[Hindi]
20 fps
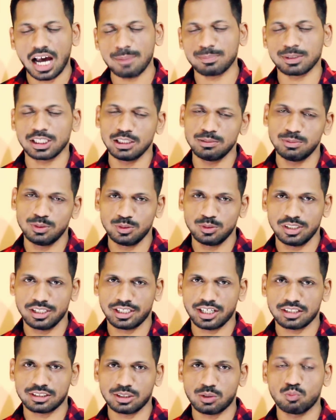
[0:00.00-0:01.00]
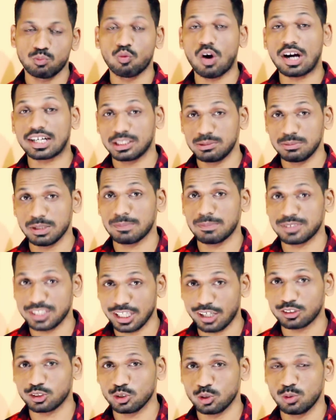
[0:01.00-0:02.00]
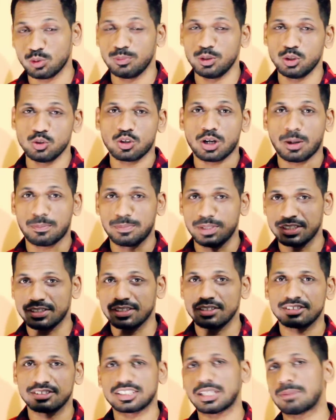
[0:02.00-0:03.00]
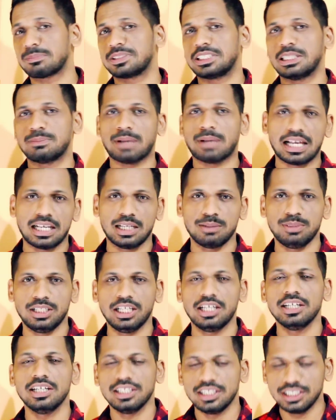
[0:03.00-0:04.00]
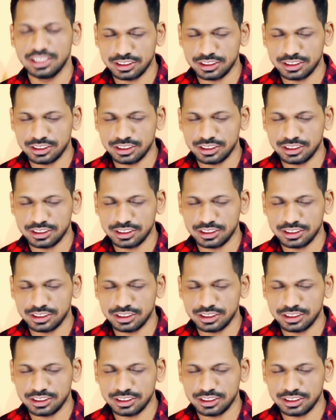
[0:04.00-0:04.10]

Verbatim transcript: आपके लिए वीडियो लेके आता हूँ वाकई में आप चाहते हो वीडियो का अपडेशन सबसे पहले मिले